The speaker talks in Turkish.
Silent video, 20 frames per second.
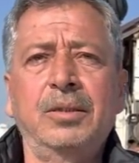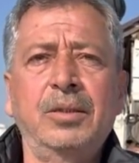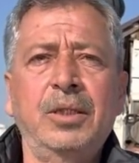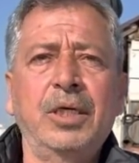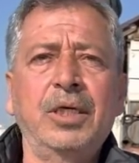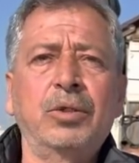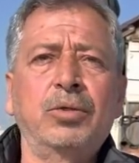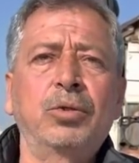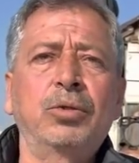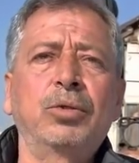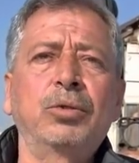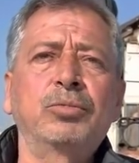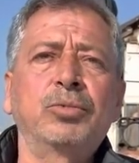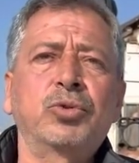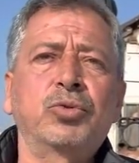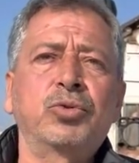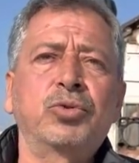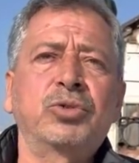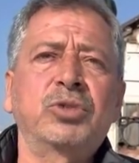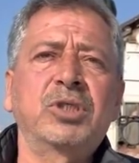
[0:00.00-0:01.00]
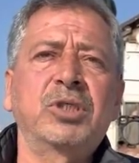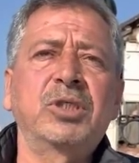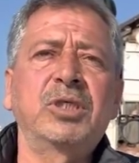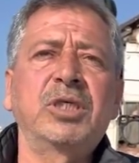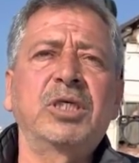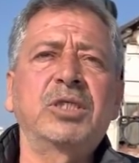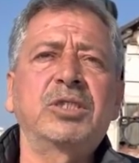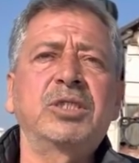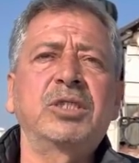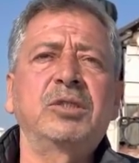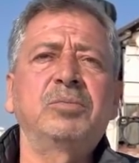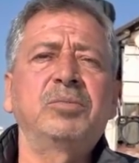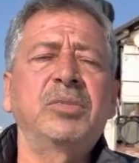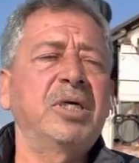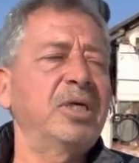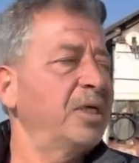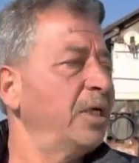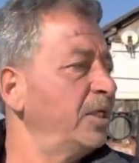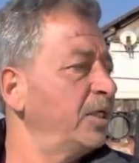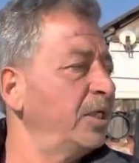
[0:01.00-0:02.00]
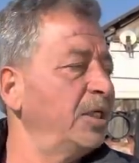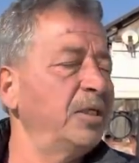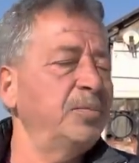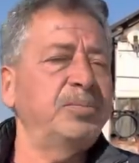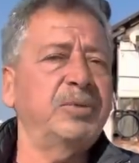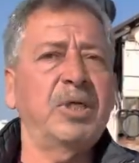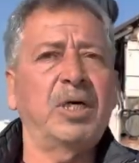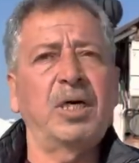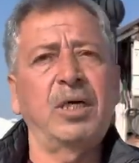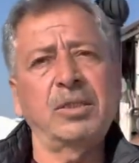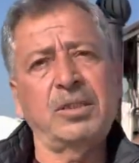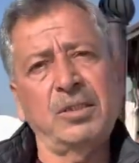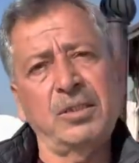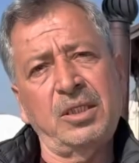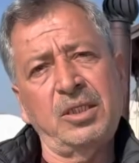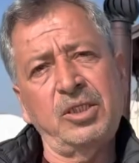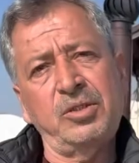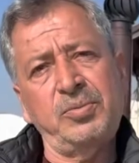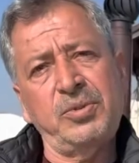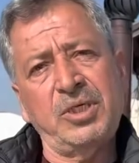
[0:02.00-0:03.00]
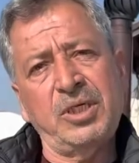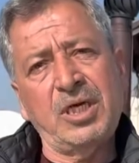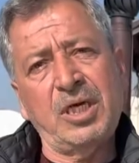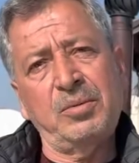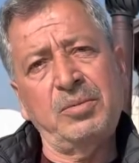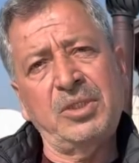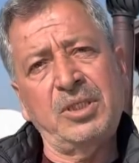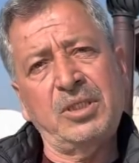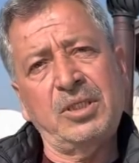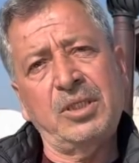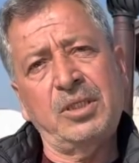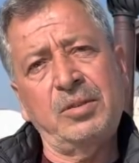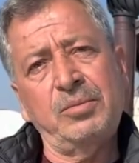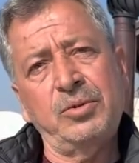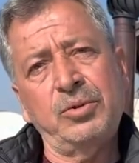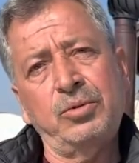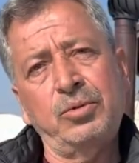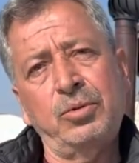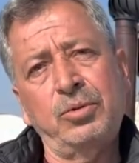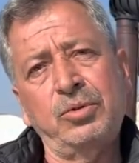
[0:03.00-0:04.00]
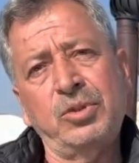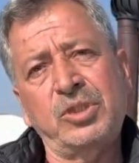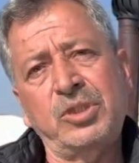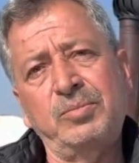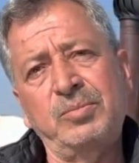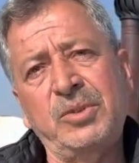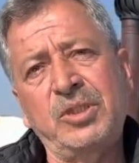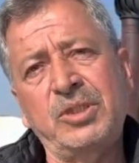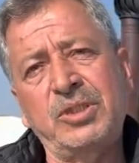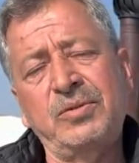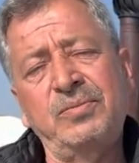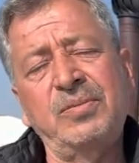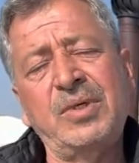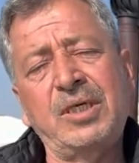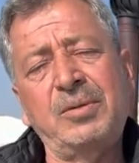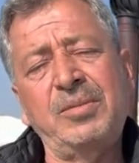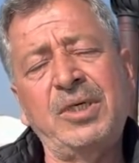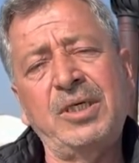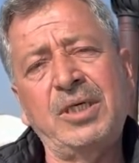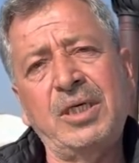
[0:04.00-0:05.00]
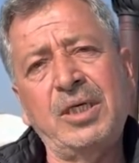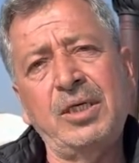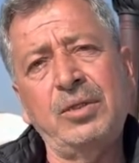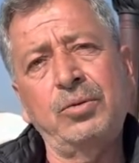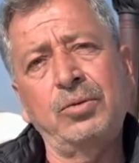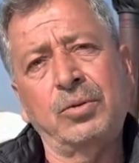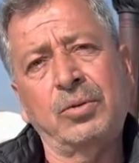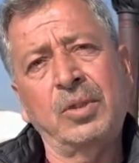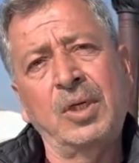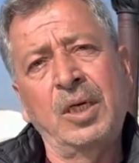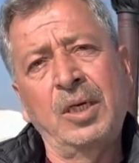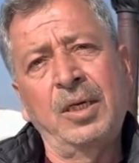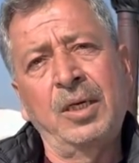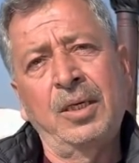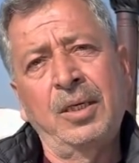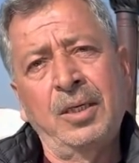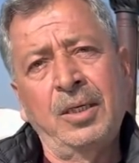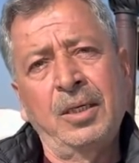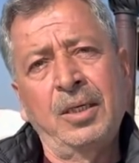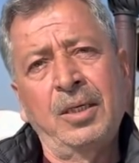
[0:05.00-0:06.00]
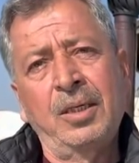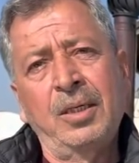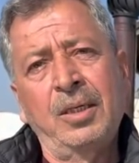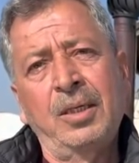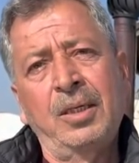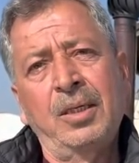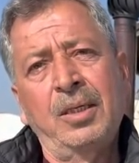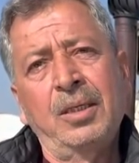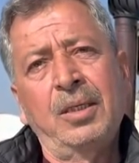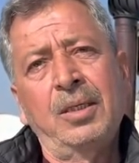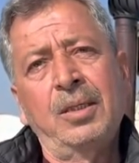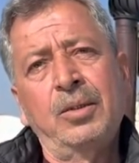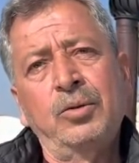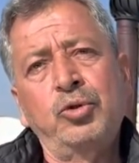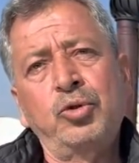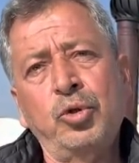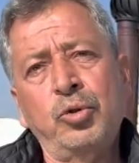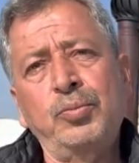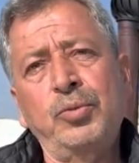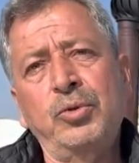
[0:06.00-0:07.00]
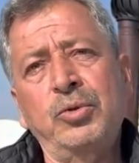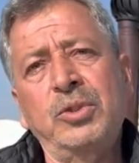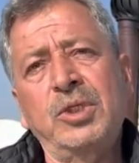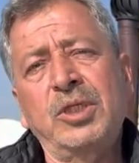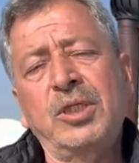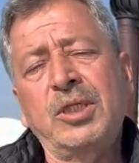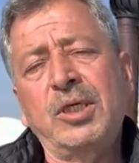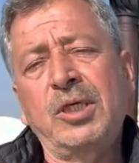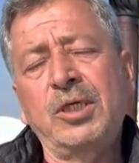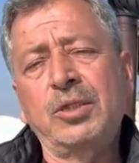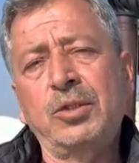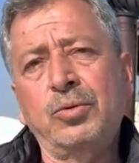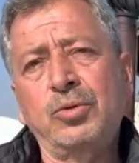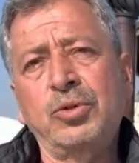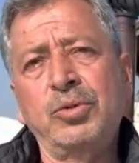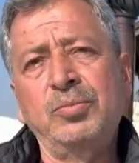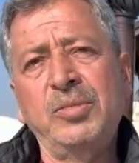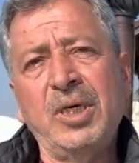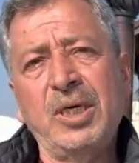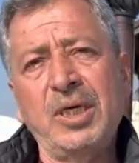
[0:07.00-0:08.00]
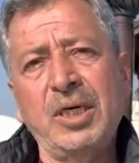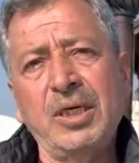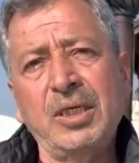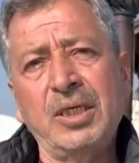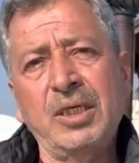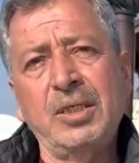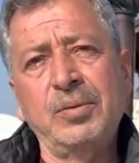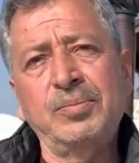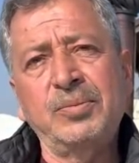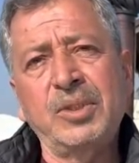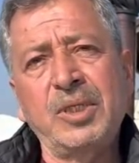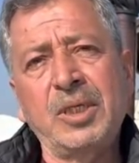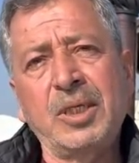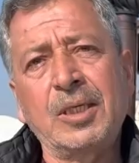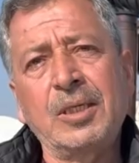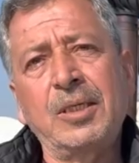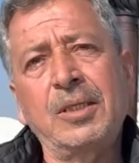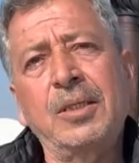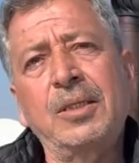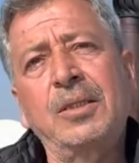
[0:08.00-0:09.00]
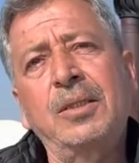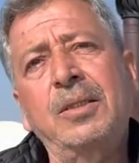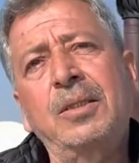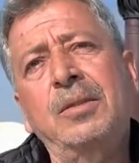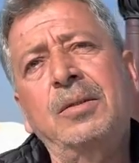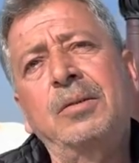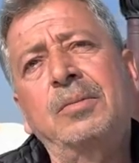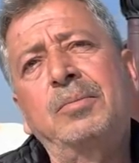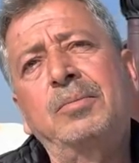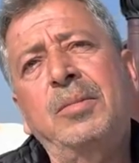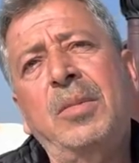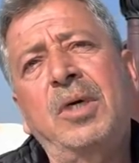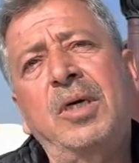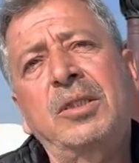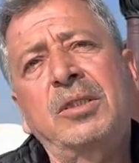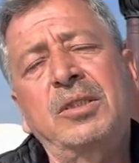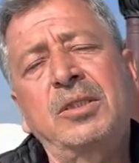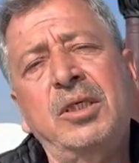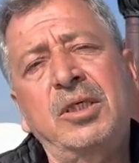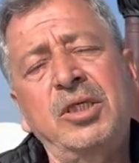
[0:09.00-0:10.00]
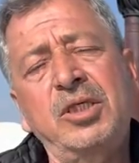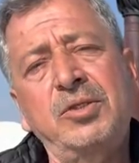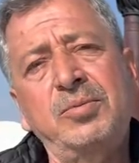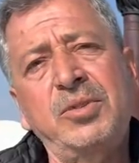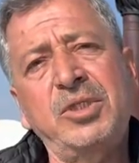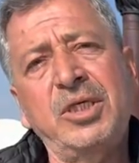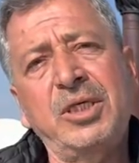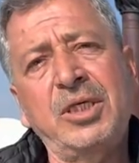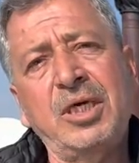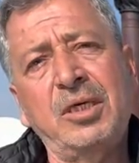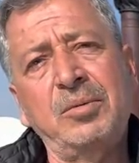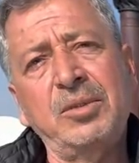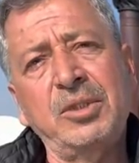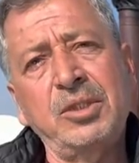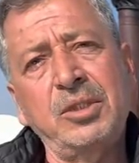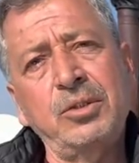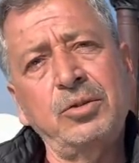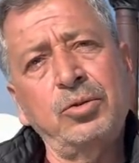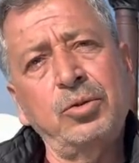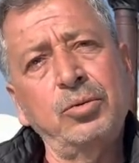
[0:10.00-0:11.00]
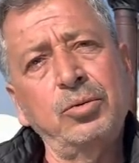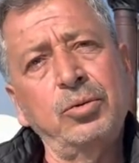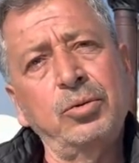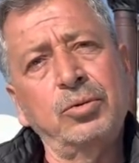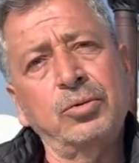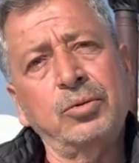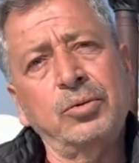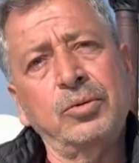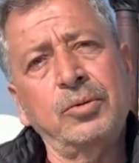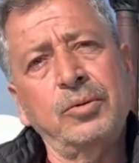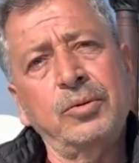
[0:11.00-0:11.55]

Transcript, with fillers: ekol olmuş kuşların ikisinin bir araya gelip de altından hiçbir şey gelmediklerini biz gördük. Şimdi isim vermeye gerek yok çok büyük dedikleri iki kuşun bir araya gelip de altından hiçbir şey gelmediğini çok gördük.